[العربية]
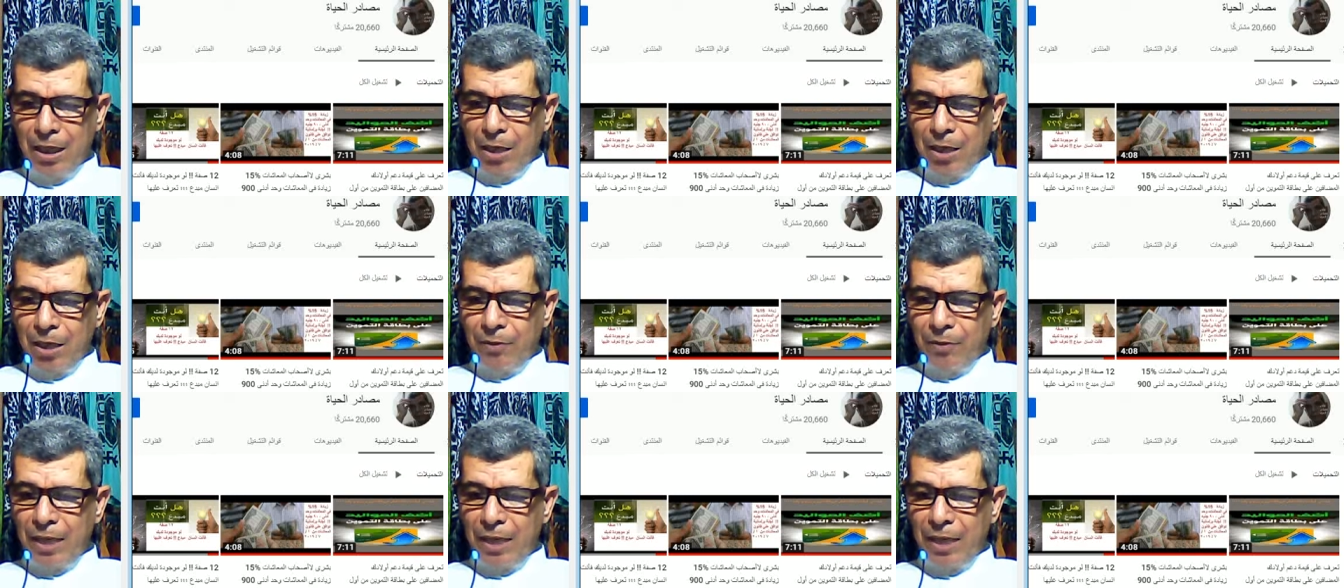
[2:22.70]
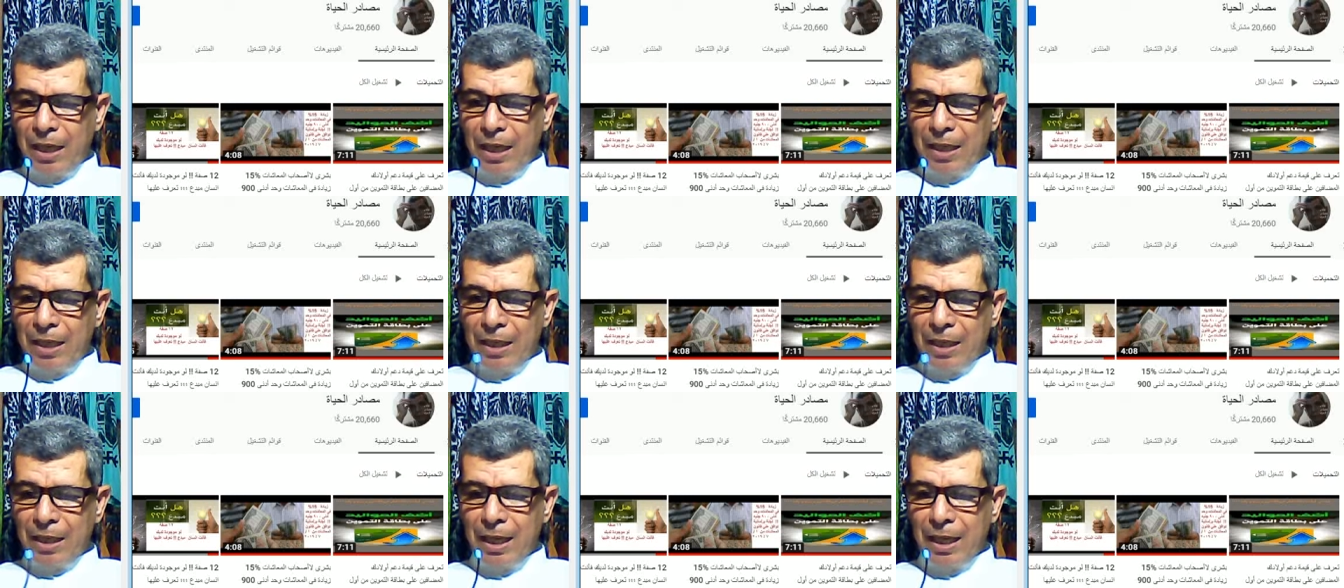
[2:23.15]

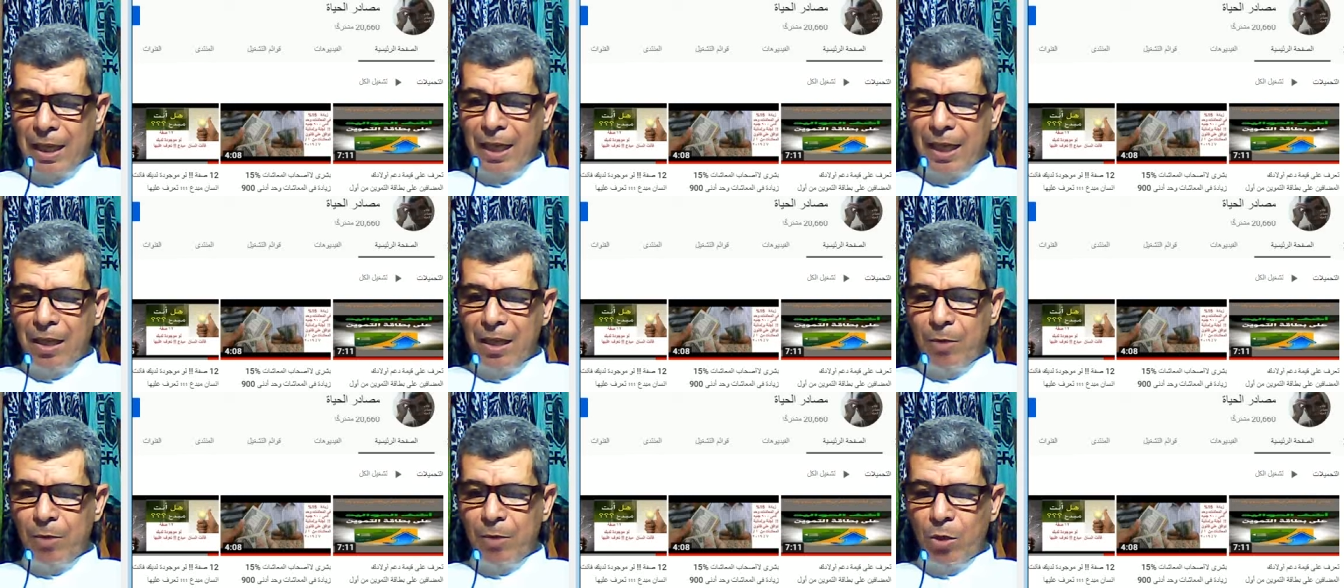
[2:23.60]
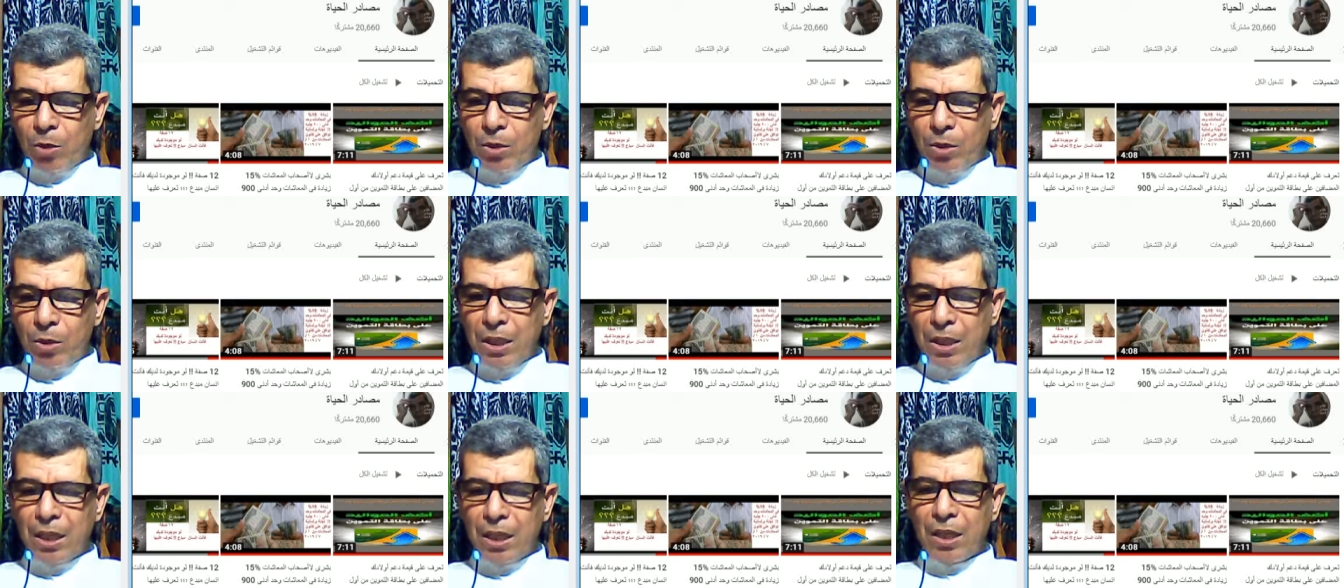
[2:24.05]
فالنجاح كما
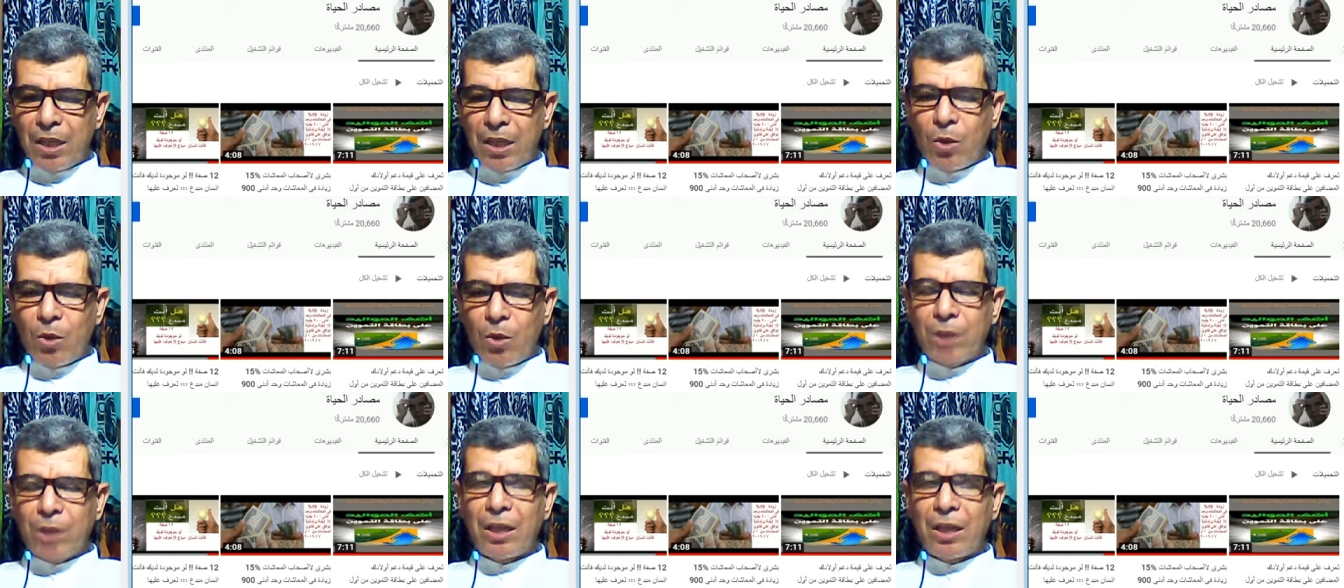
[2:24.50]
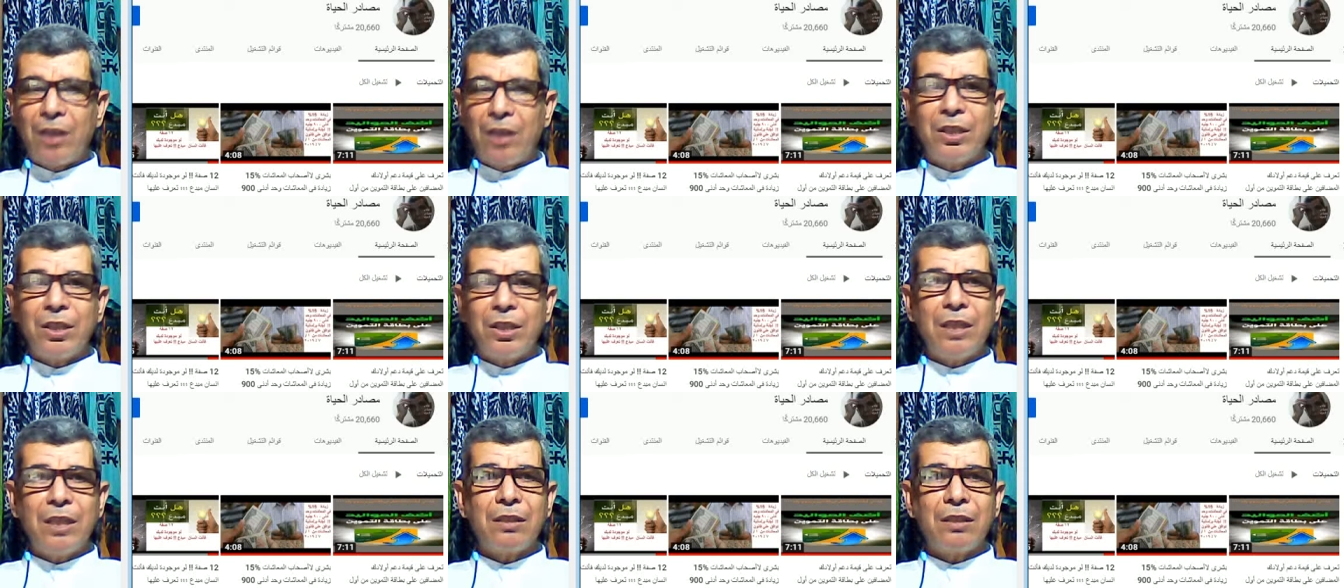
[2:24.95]
قلنا هو
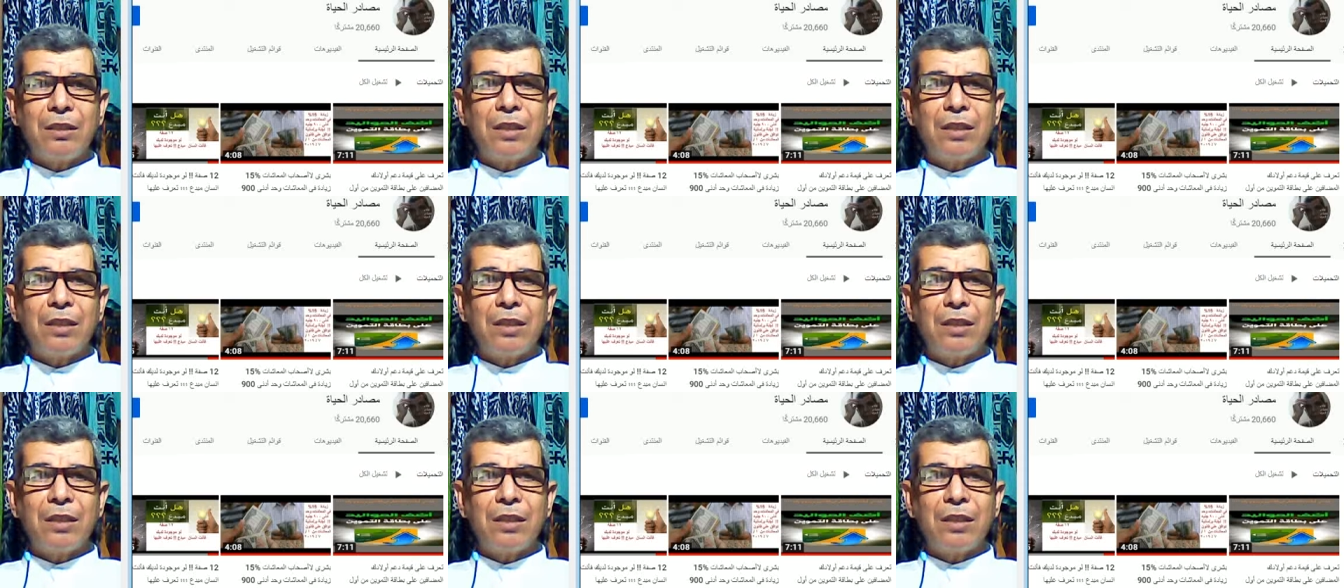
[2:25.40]
تحقيق